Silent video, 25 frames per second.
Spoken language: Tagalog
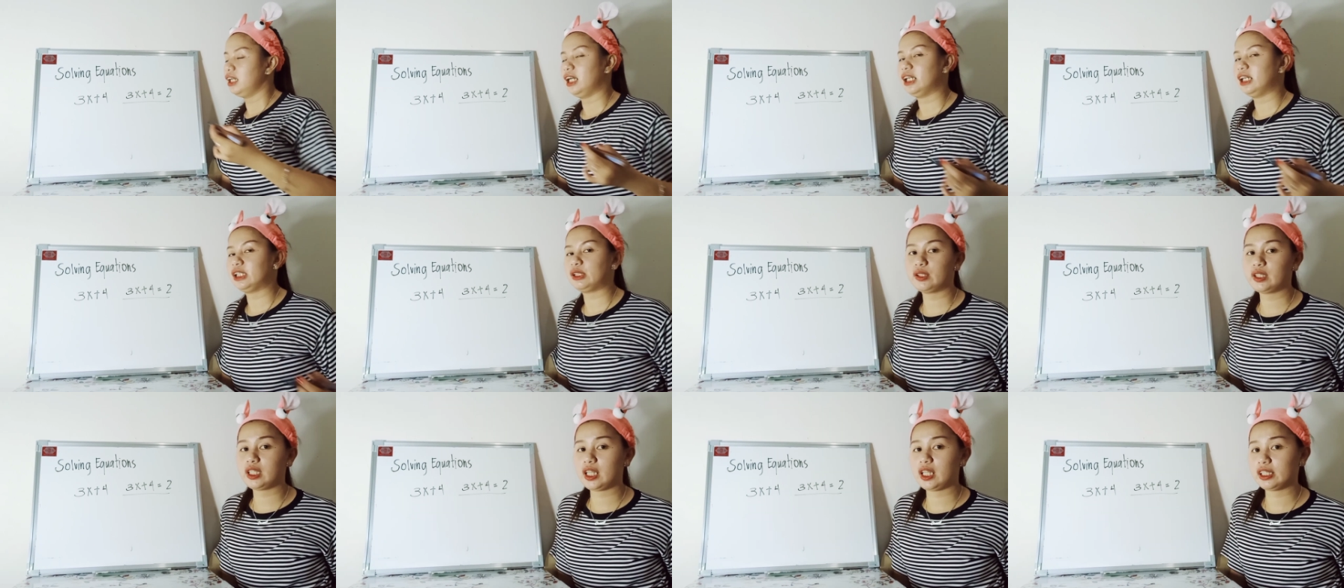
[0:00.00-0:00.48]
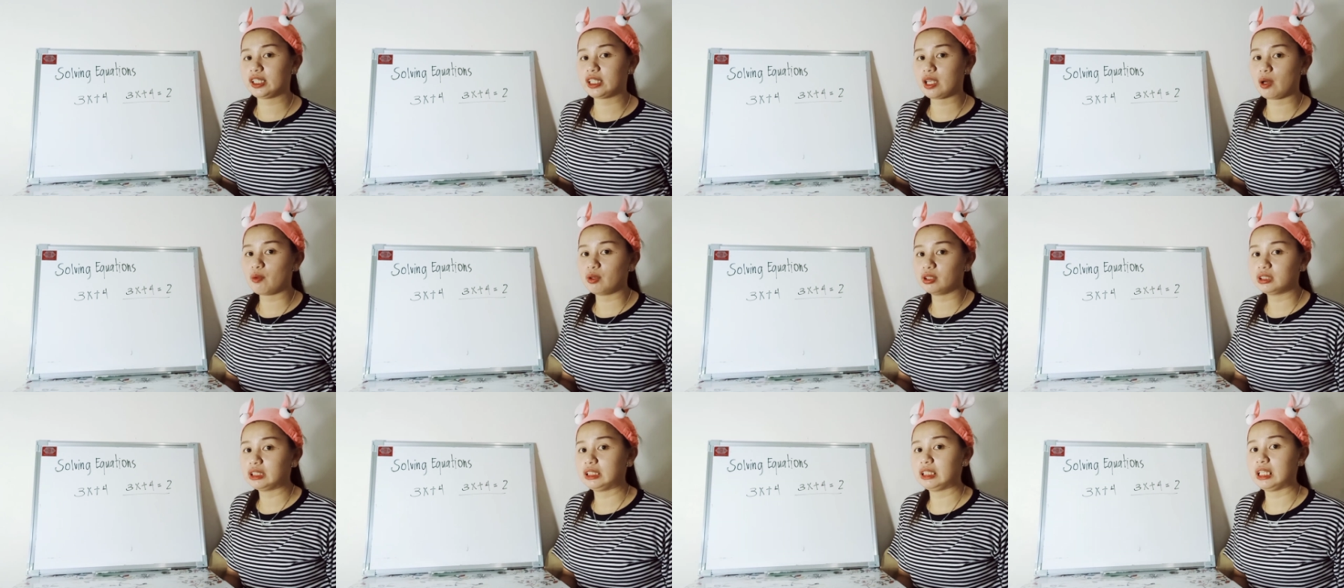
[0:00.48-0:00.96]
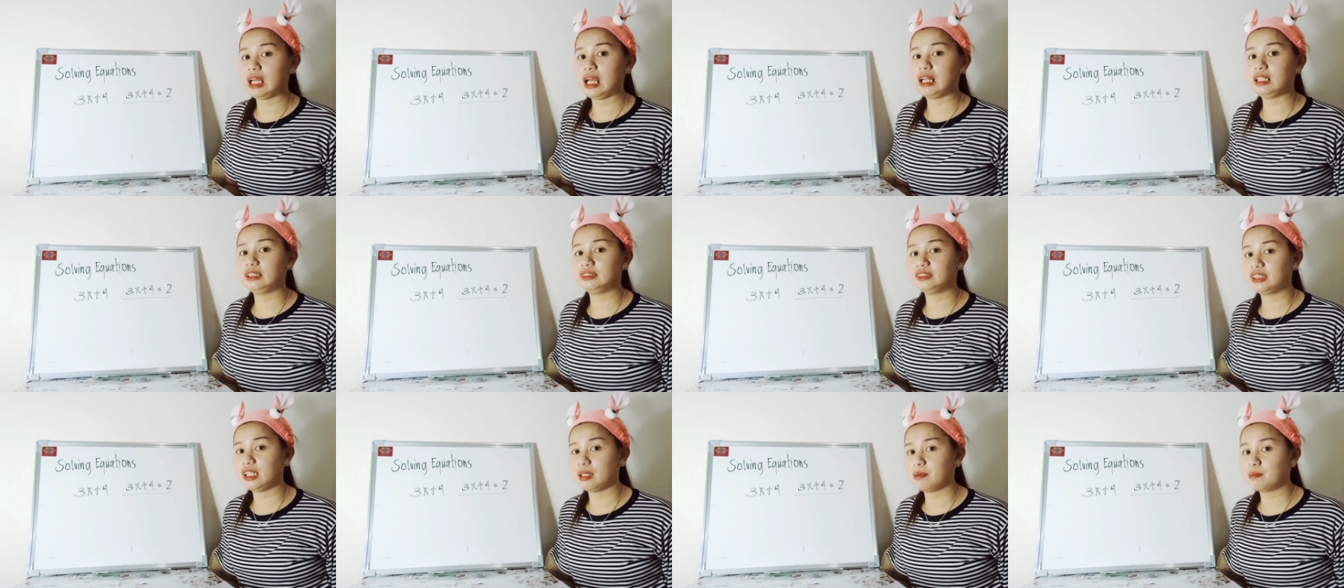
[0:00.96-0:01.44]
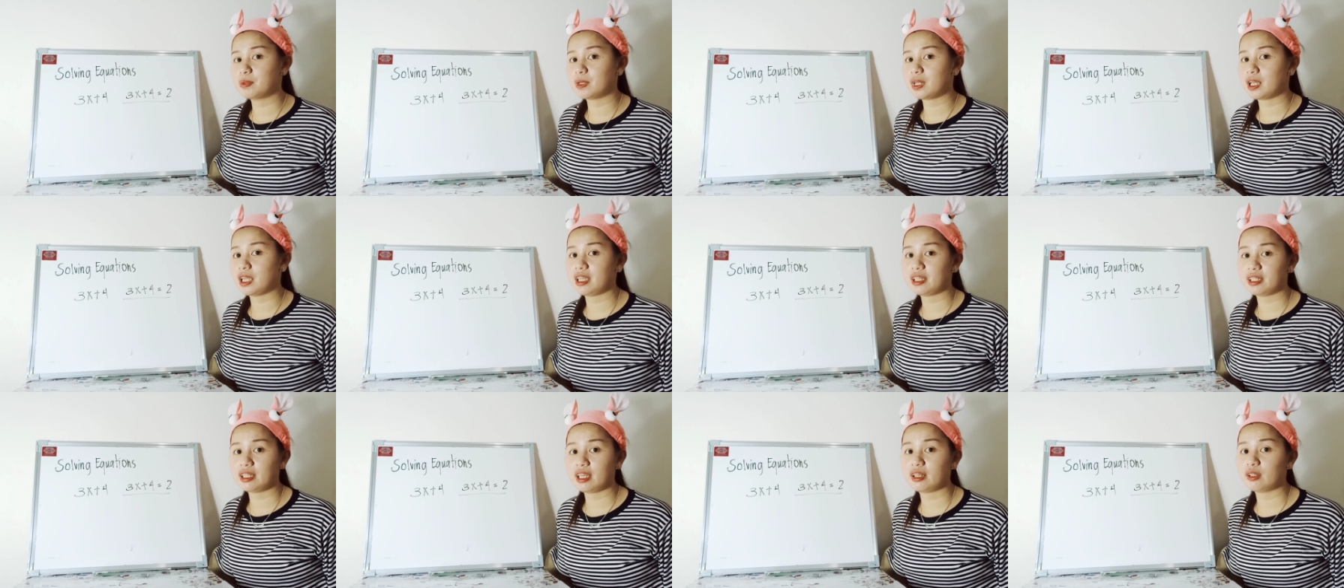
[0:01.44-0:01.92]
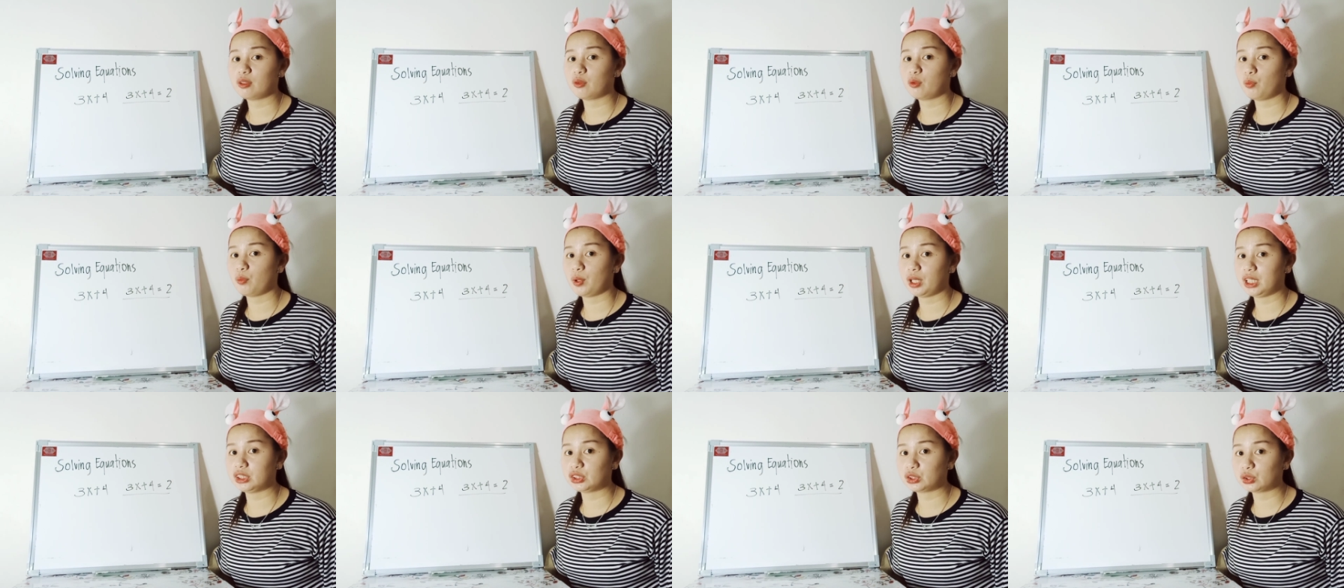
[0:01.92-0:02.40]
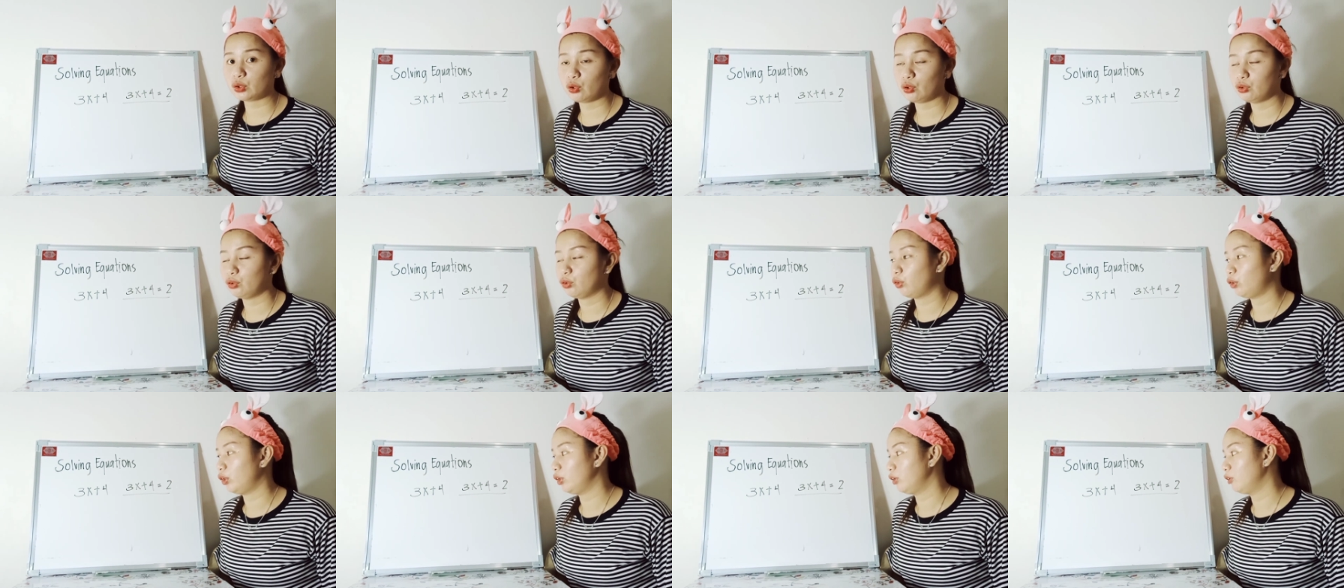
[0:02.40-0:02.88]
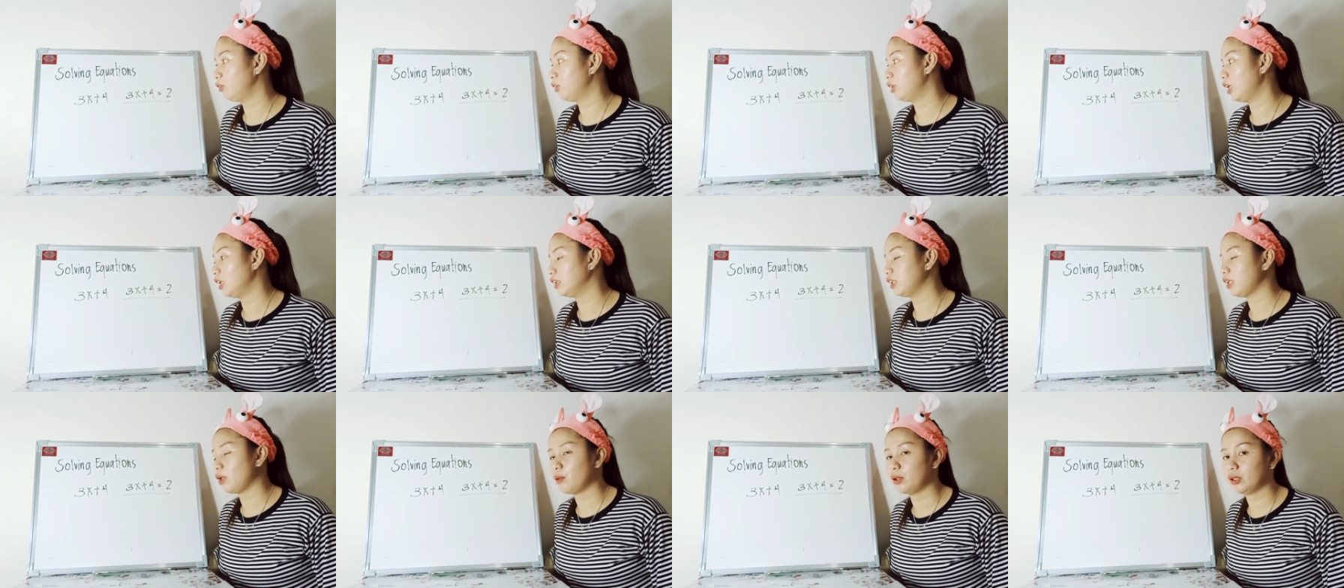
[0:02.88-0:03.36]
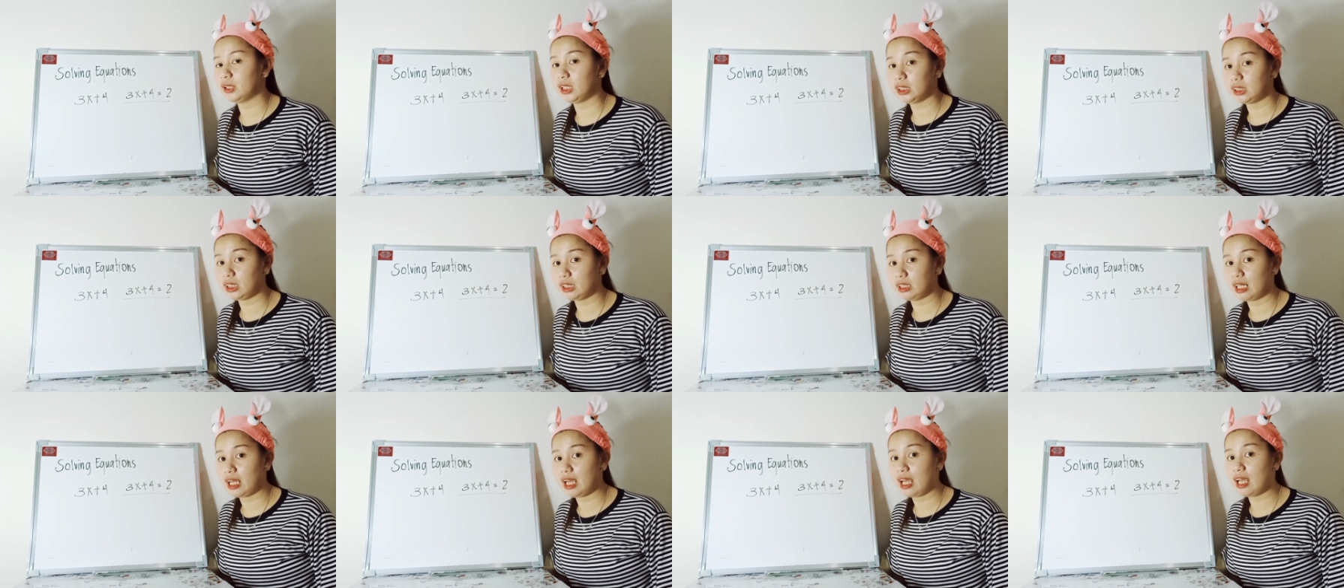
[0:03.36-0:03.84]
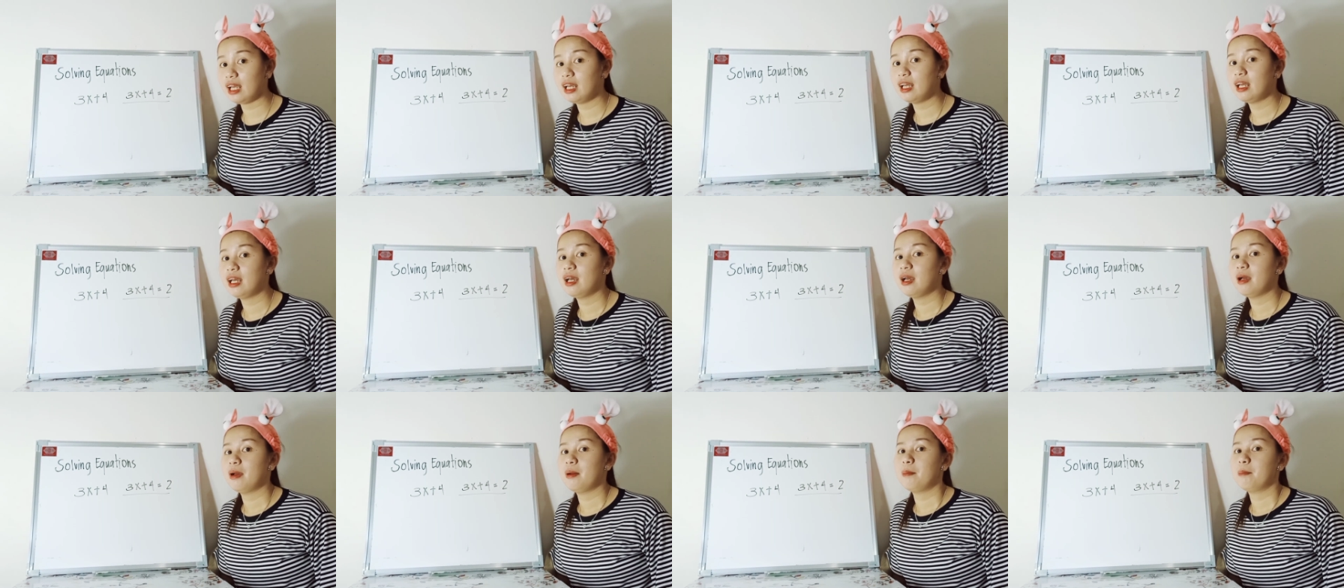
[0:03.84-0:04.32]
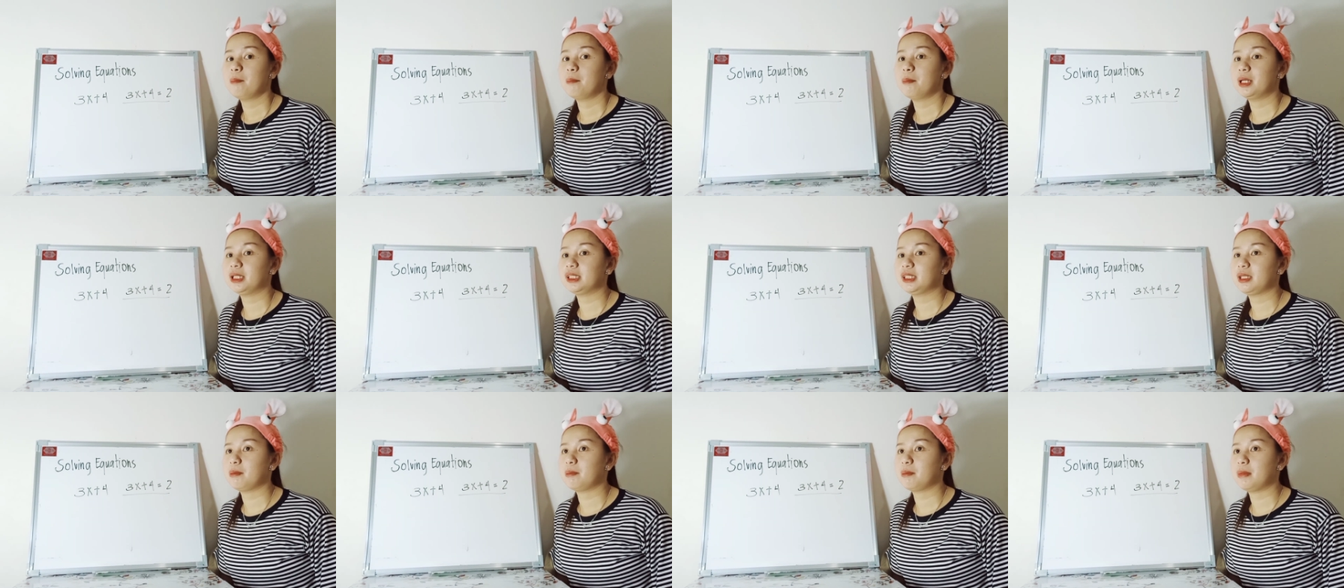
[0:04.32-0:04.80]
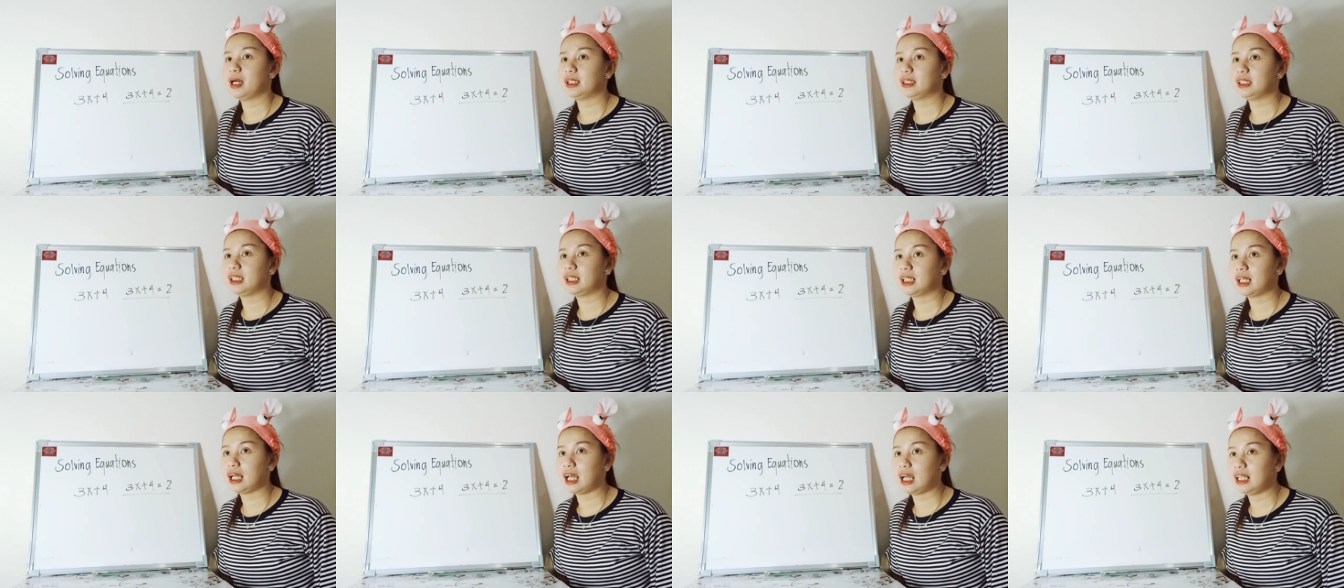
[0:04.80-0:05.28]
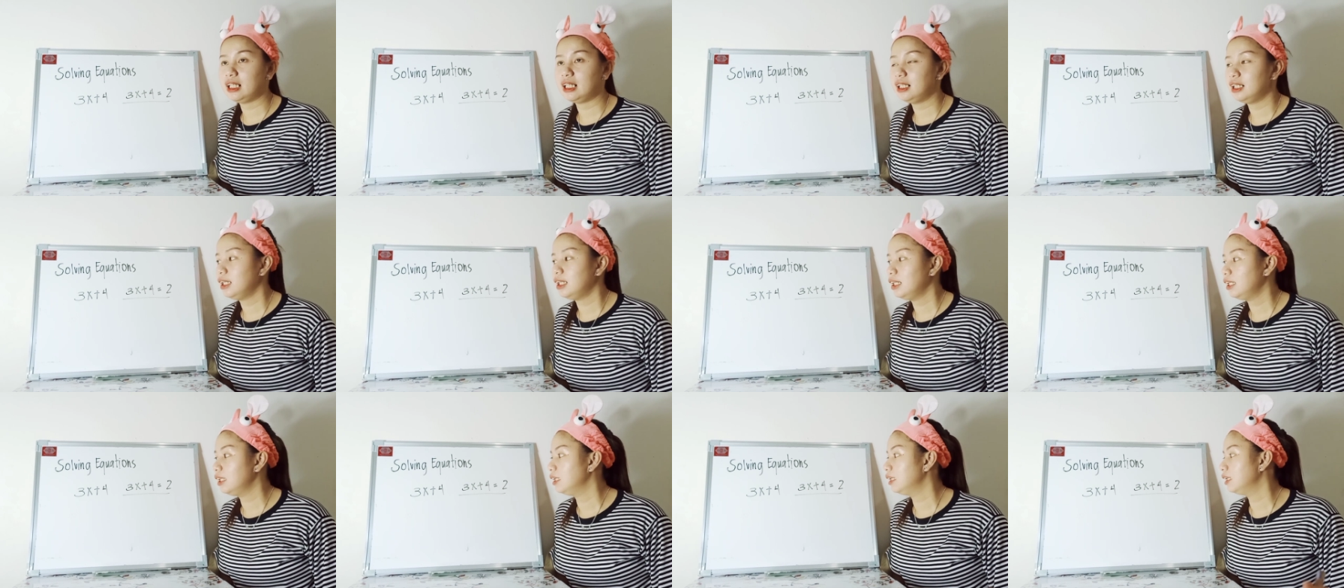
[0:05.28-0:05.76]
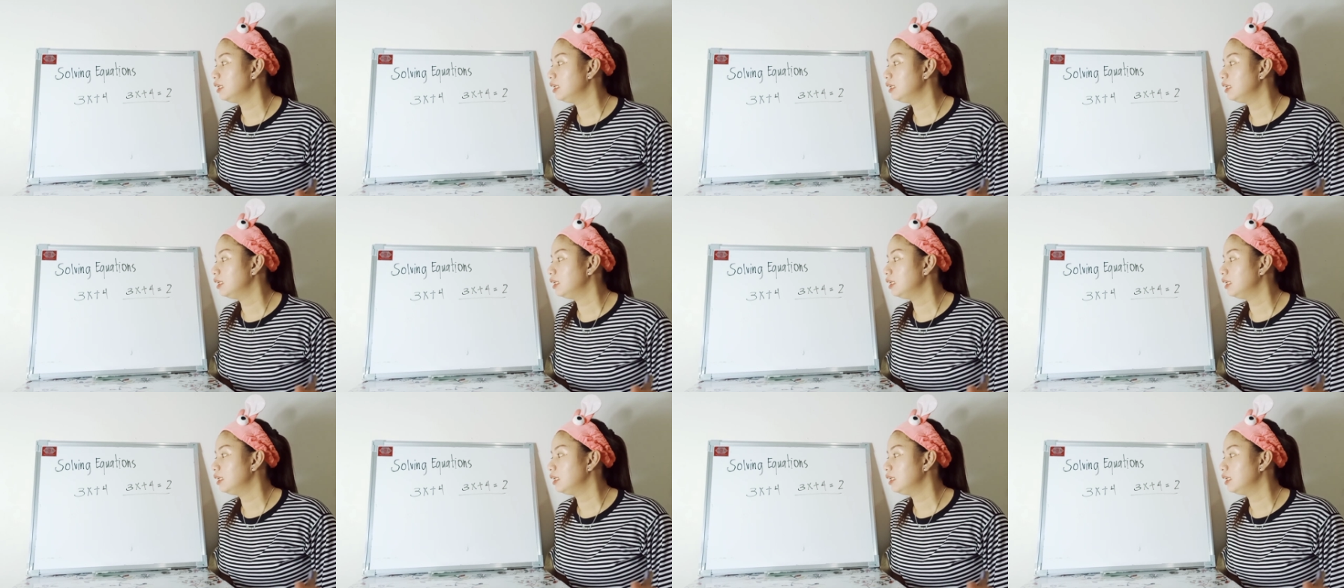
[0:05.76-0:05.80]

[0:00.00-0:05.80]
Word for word: ito yung tinatawag na na algebraic equation or yung tinatawag natin na mathematical